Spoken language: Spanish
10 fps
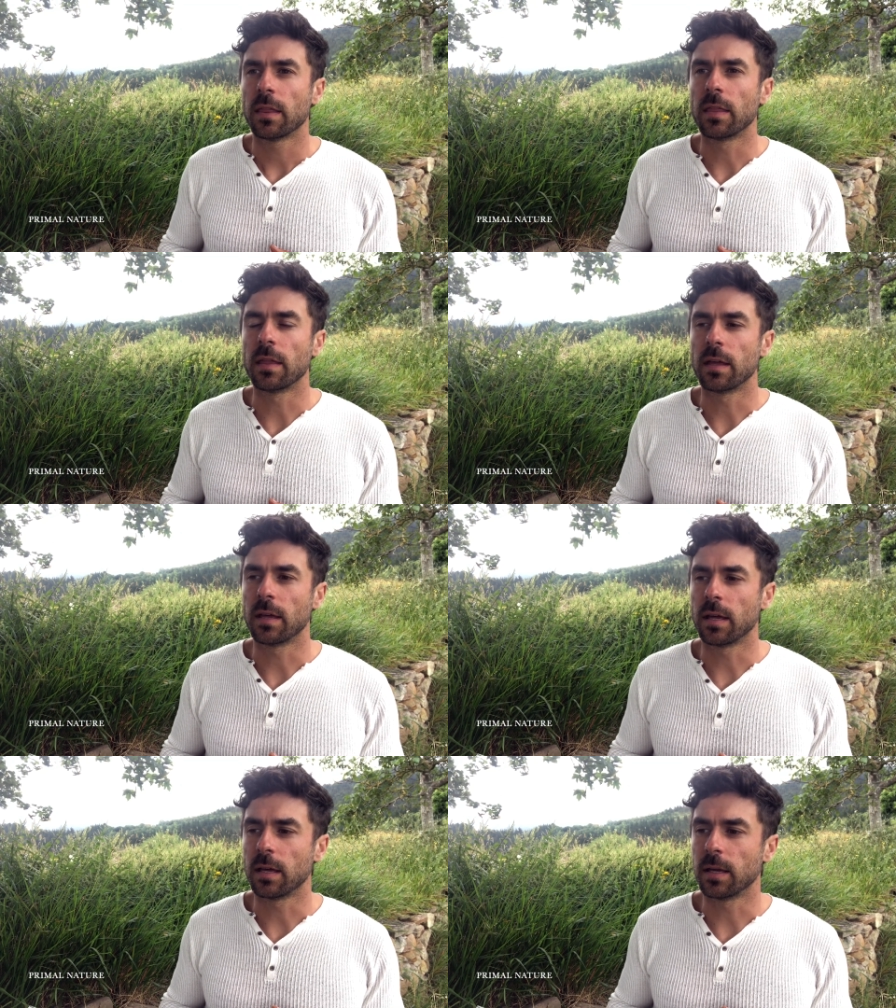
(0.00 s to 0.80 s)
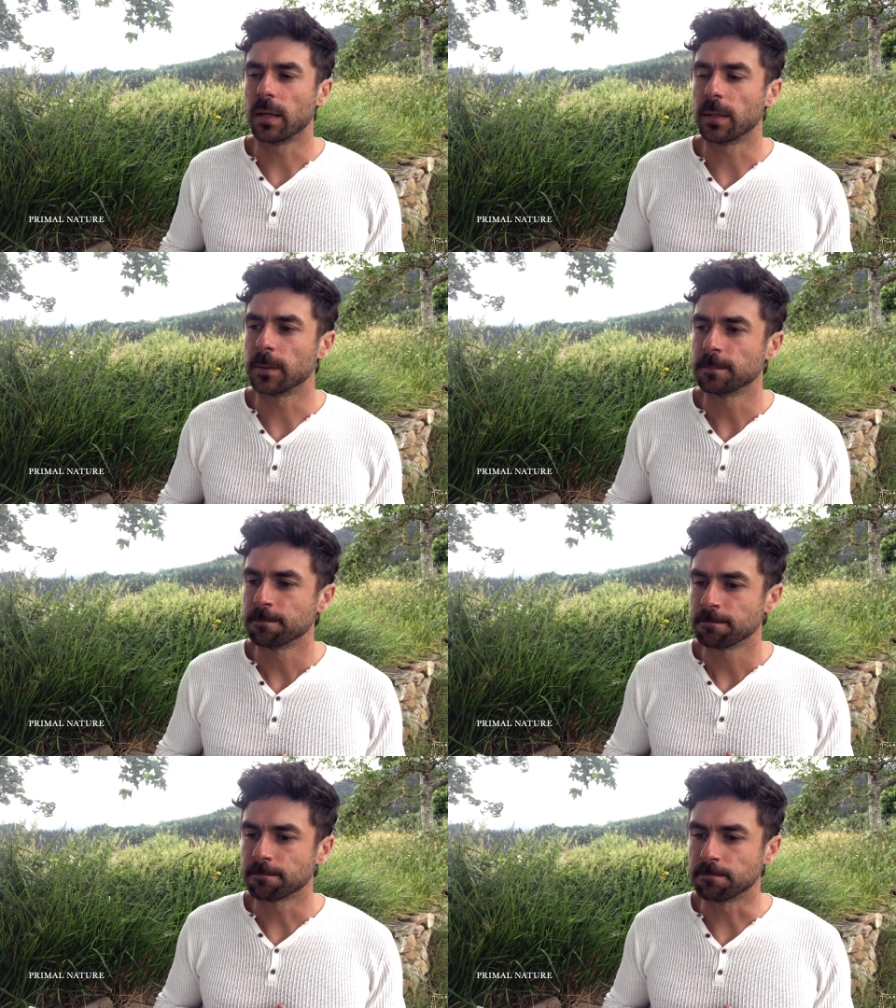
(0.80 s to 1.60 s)
de
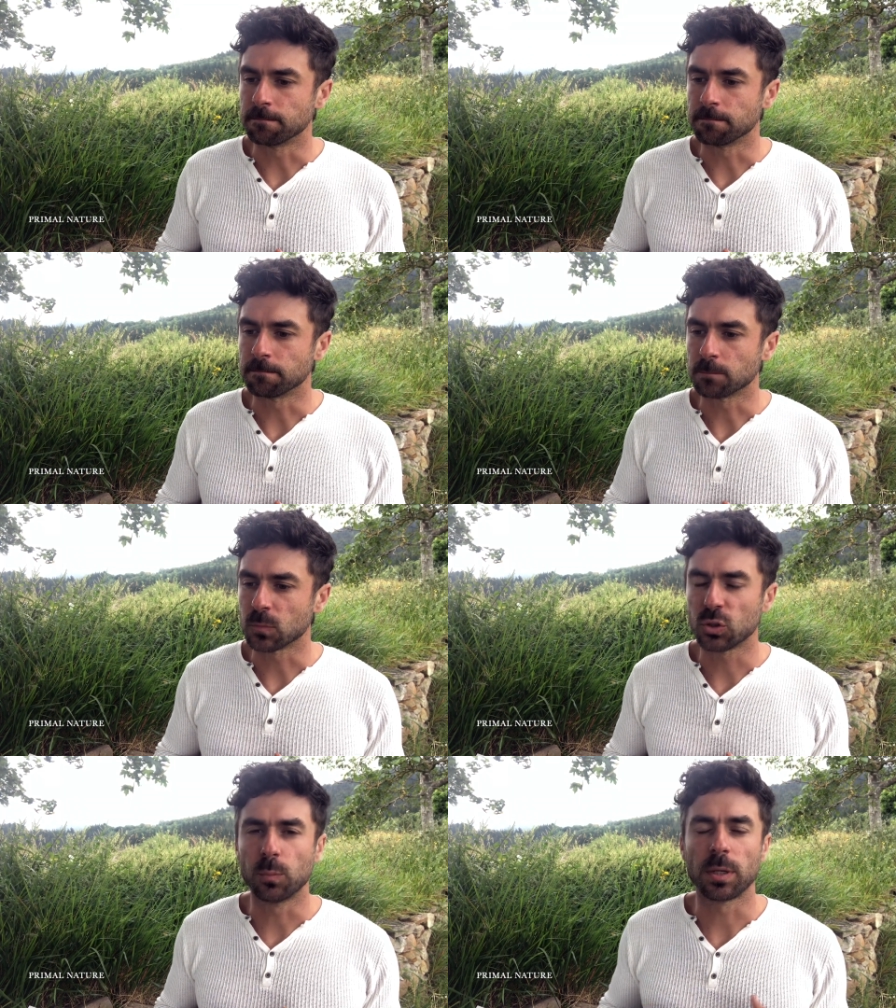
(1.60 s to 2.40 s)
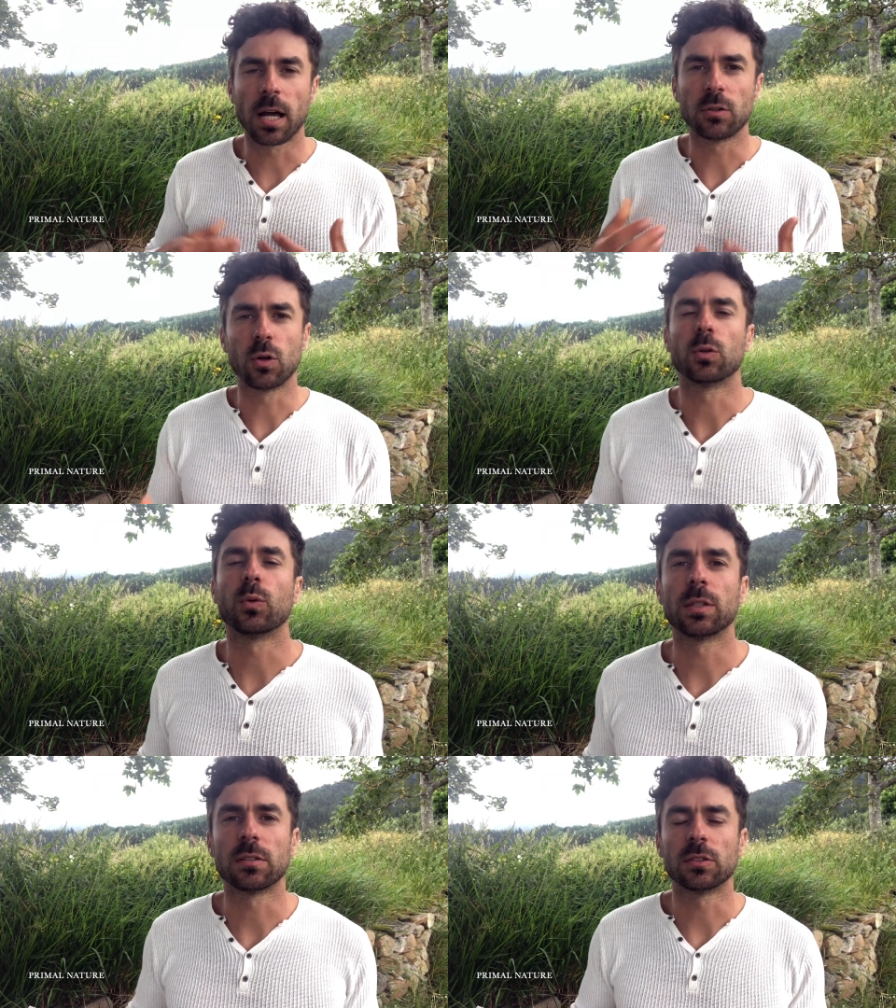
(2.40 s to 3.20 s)
mm, superar
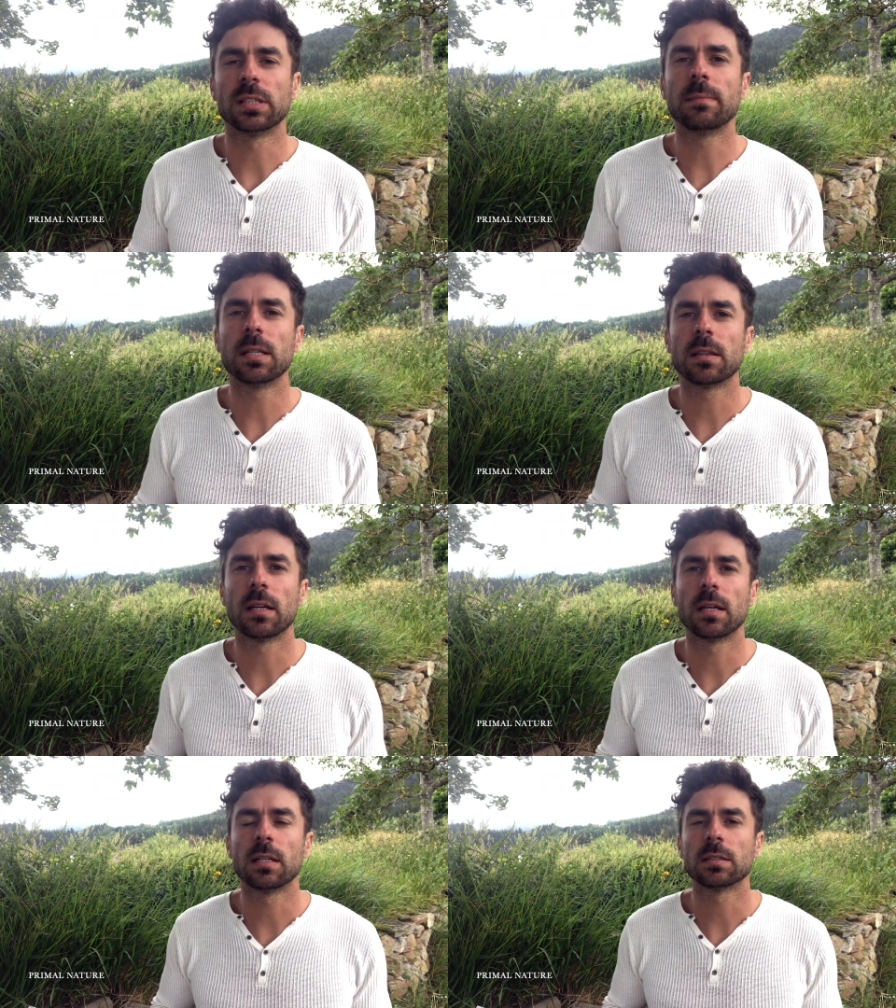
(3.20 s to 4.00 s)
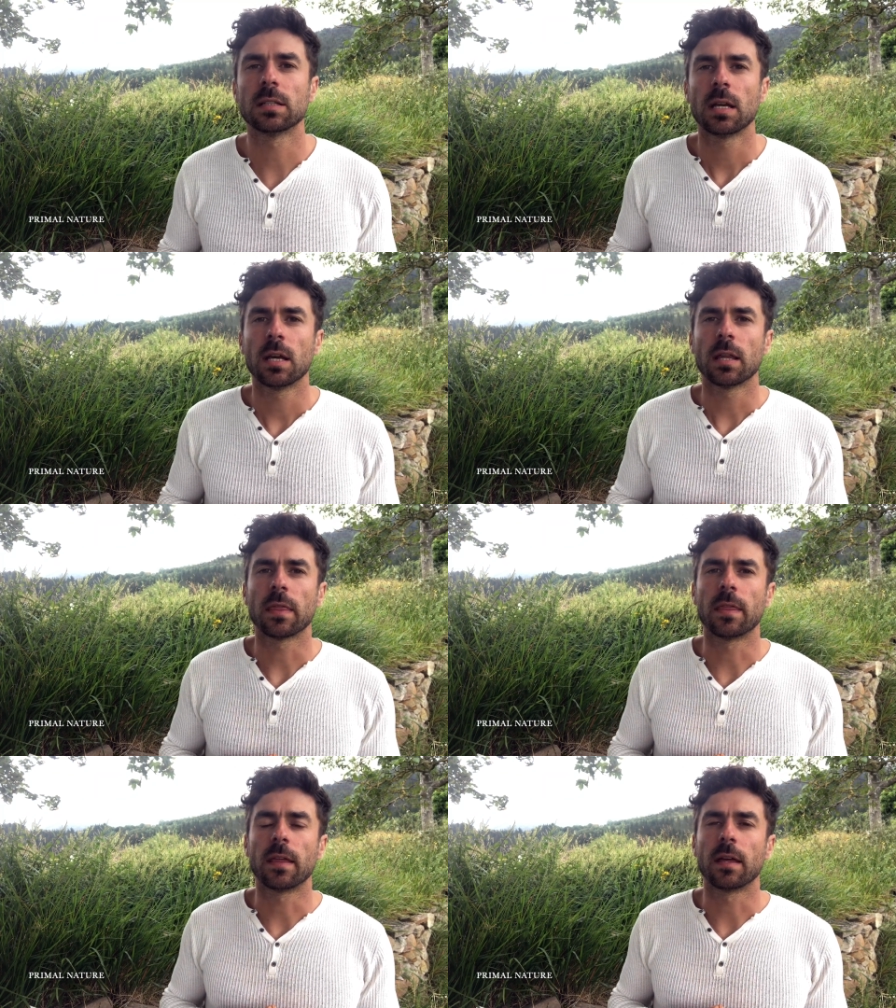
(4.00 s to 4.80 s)
nuestros límites,
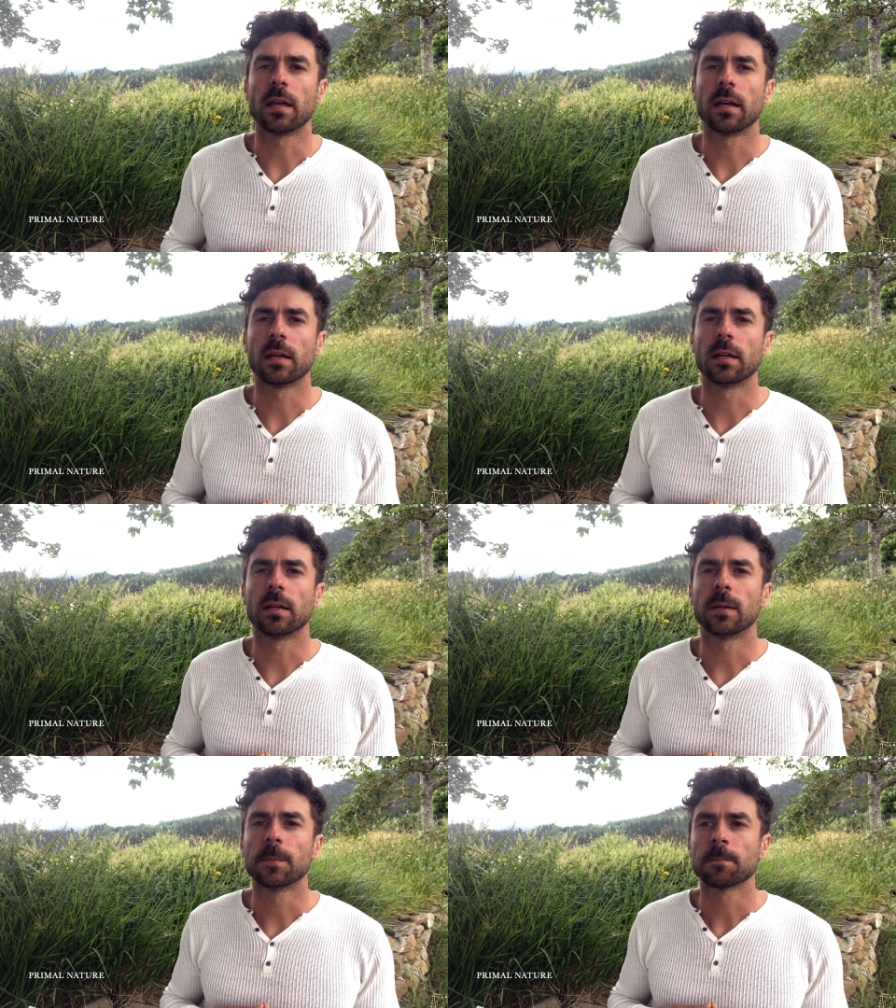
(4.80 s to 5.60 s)
de